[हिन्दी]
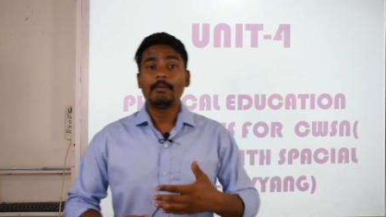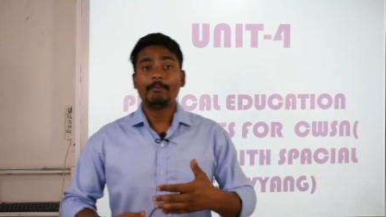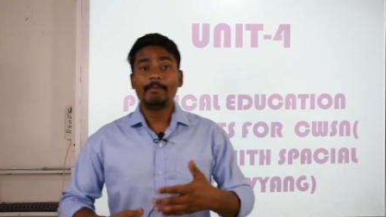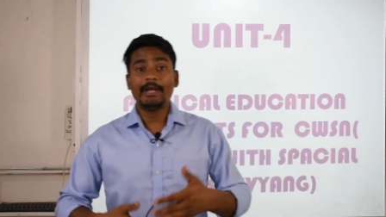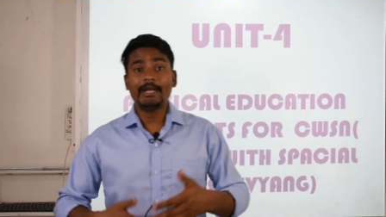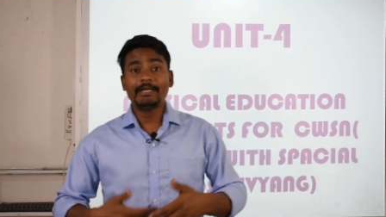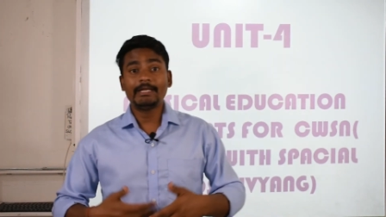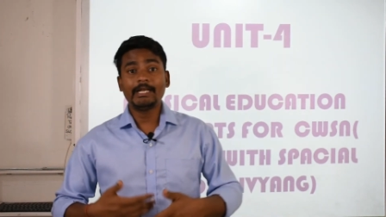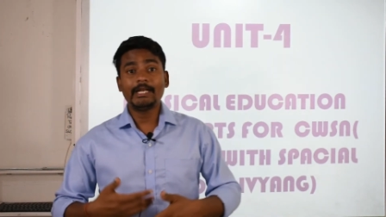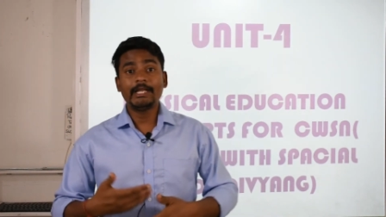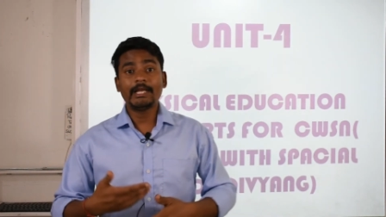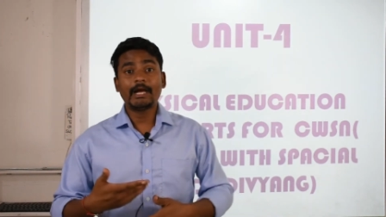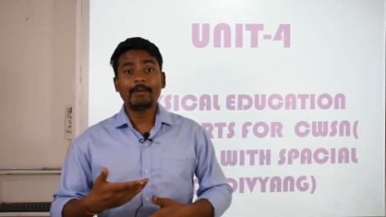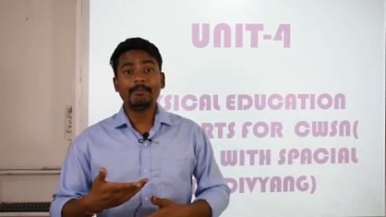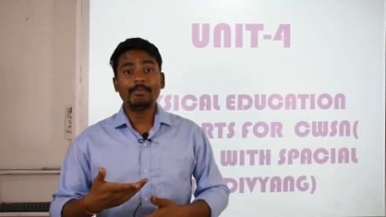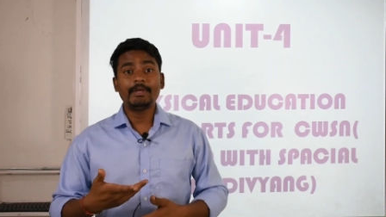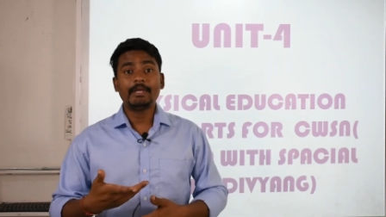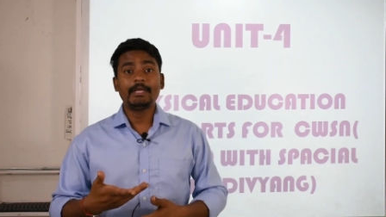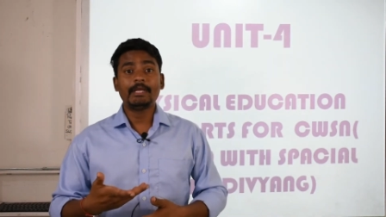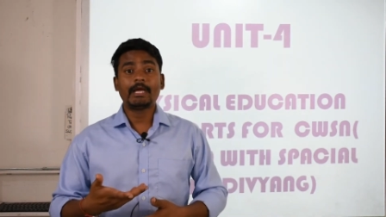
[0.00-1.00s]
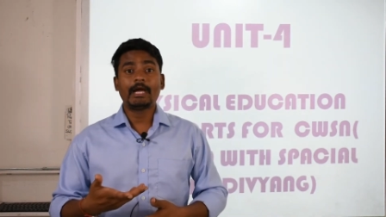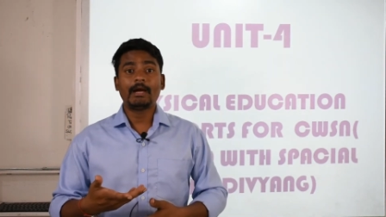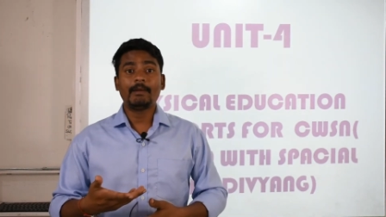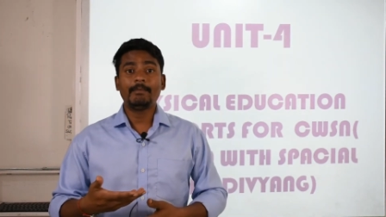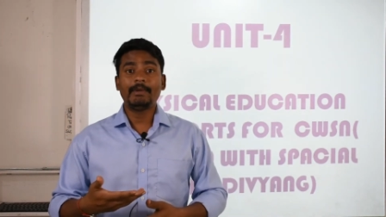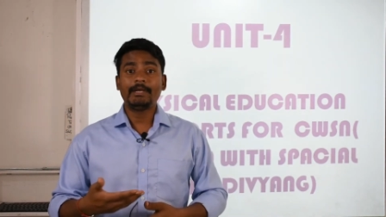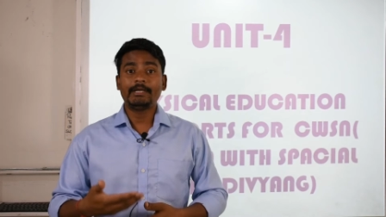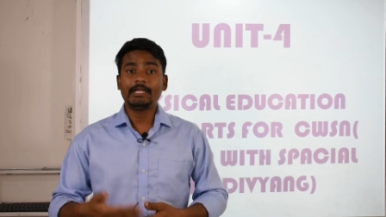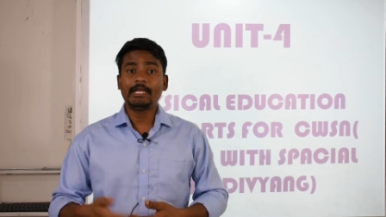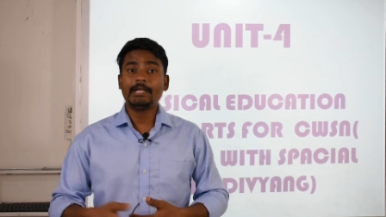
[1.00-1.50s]
मेंटली आप भी
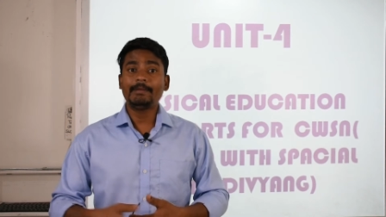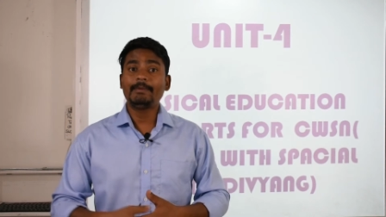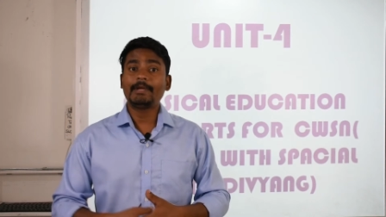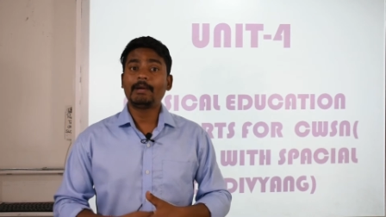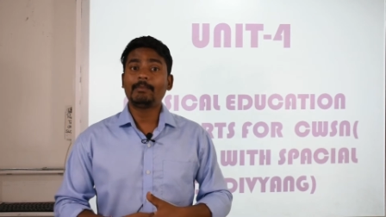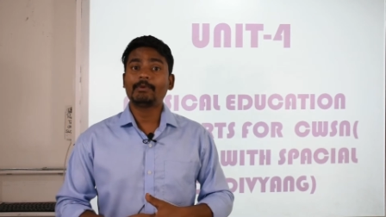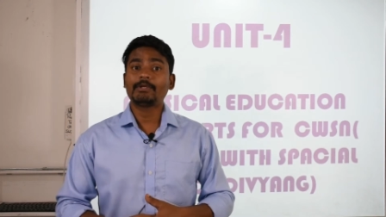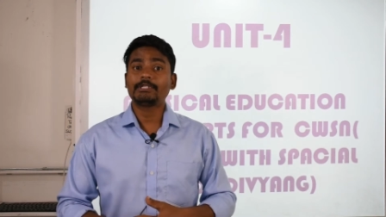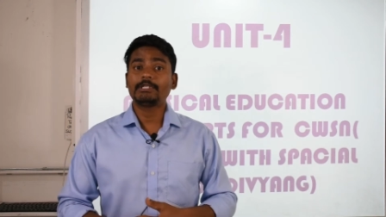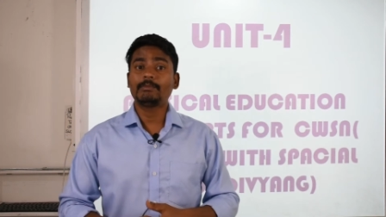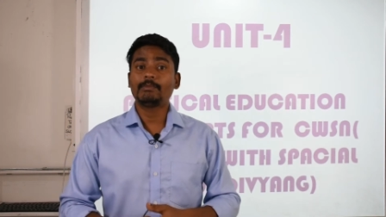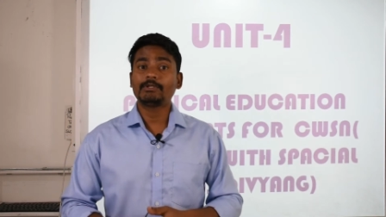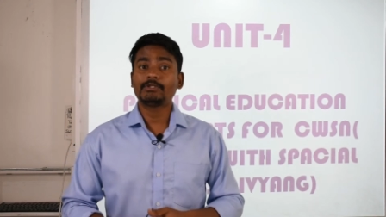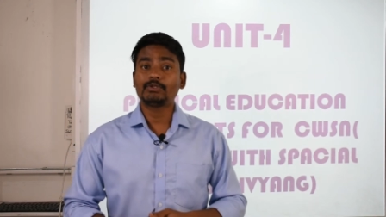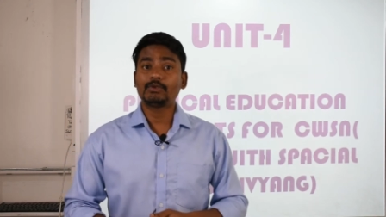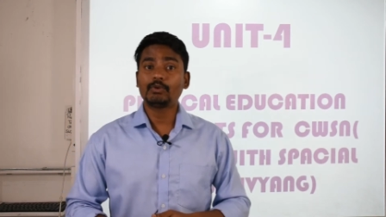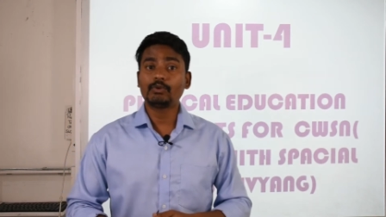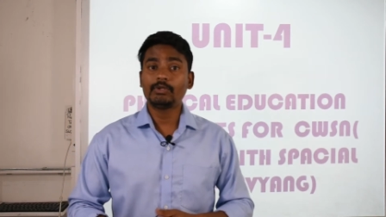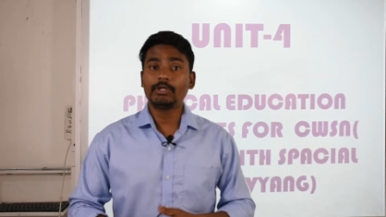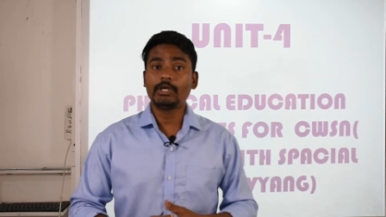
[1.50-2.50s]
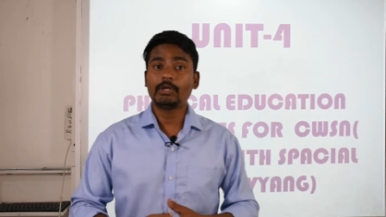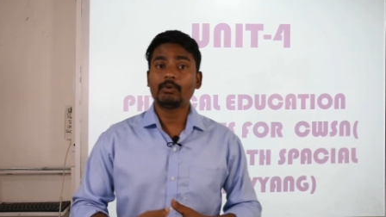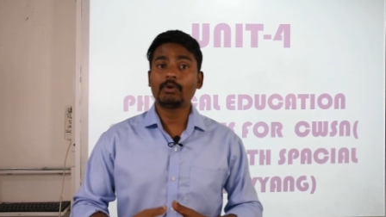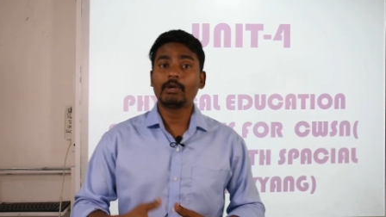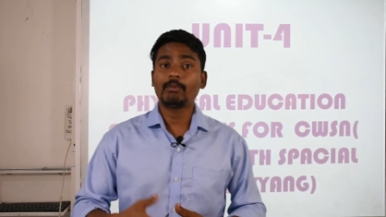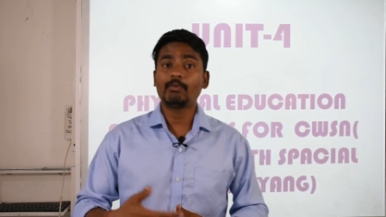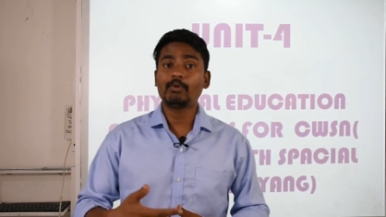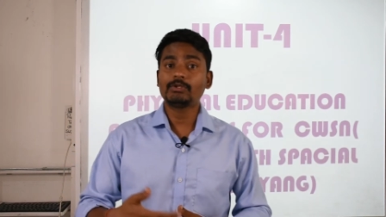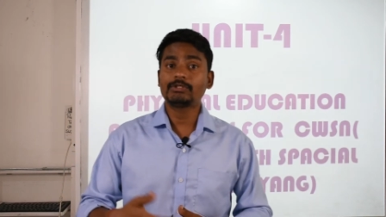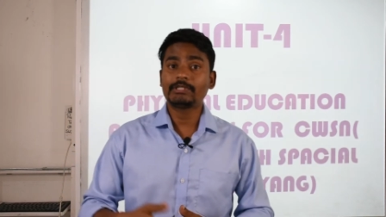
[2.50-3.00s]
मेंटली भी आप किसी बच्चों को
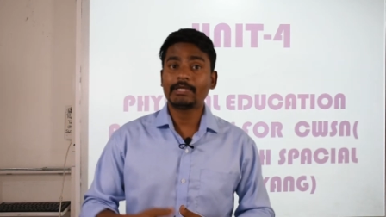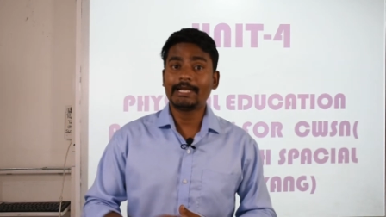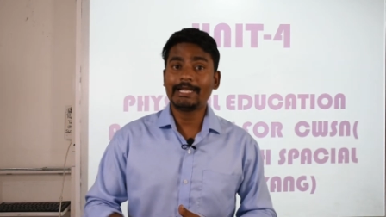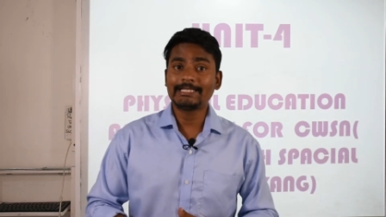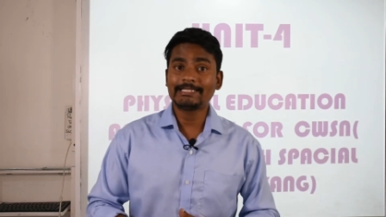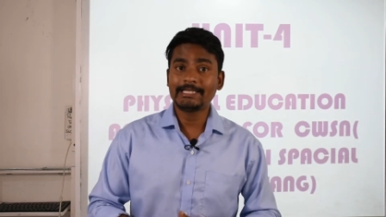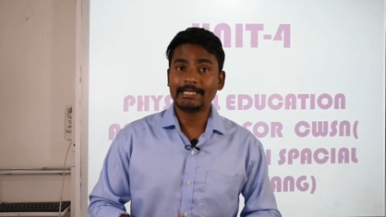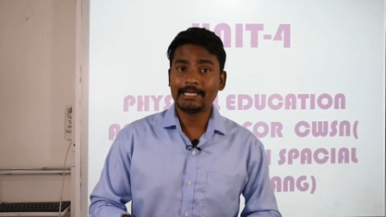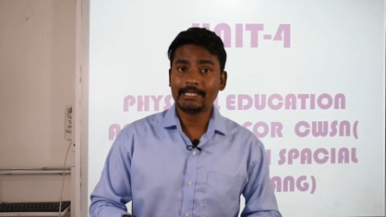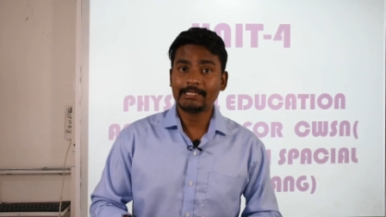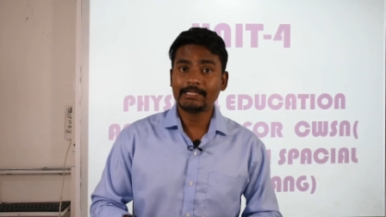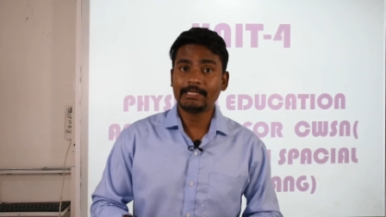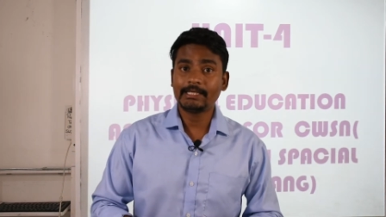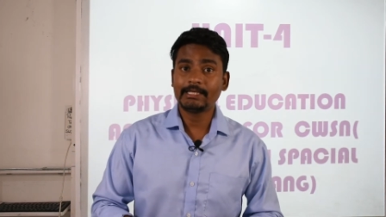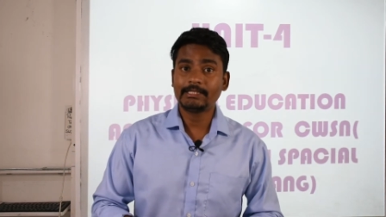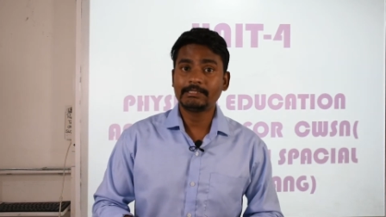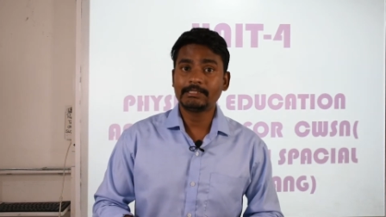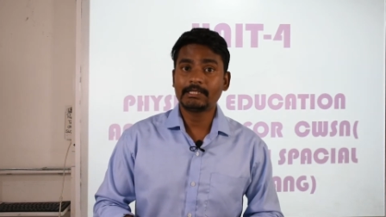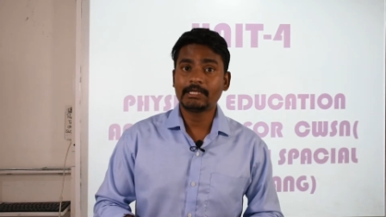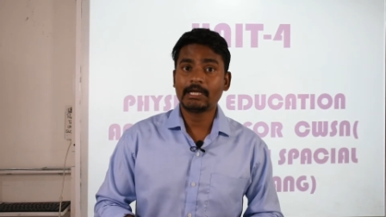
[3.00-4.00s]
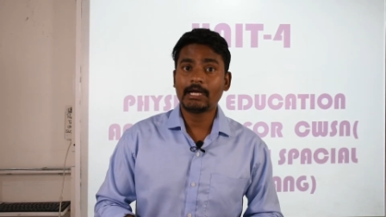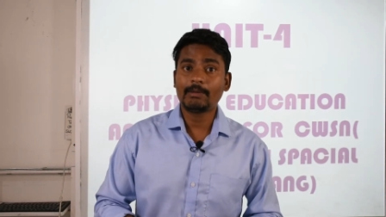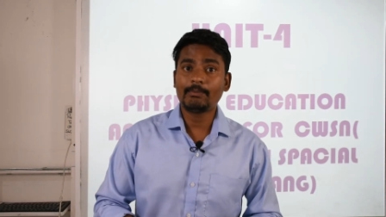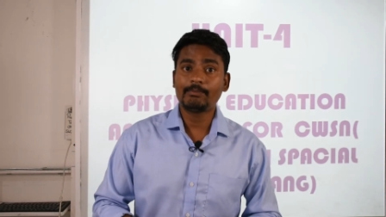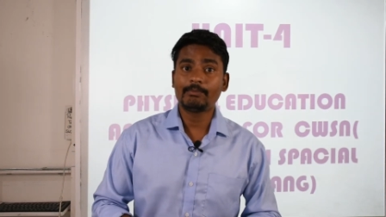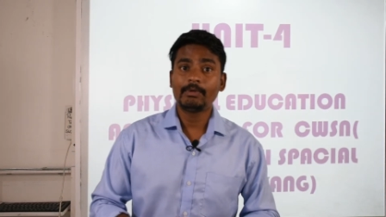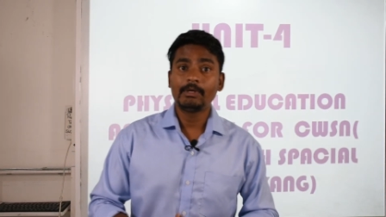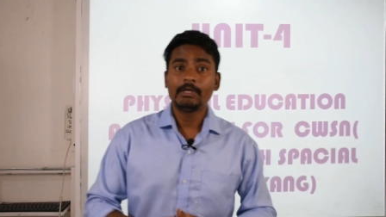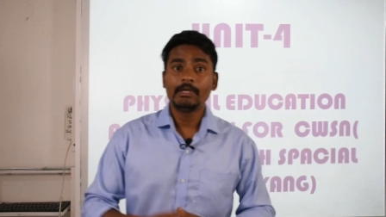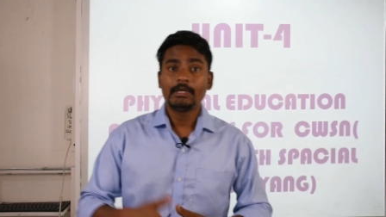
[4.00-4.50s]
देखोगे बहुत सारे ऐसे रहते हैं जिनका
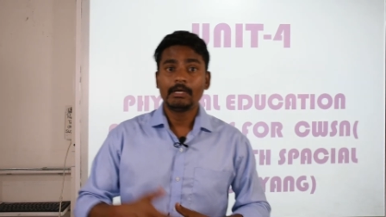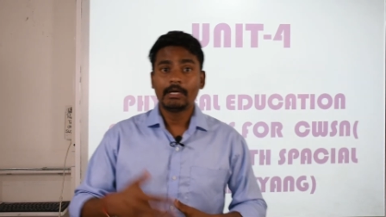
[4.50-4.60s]
आप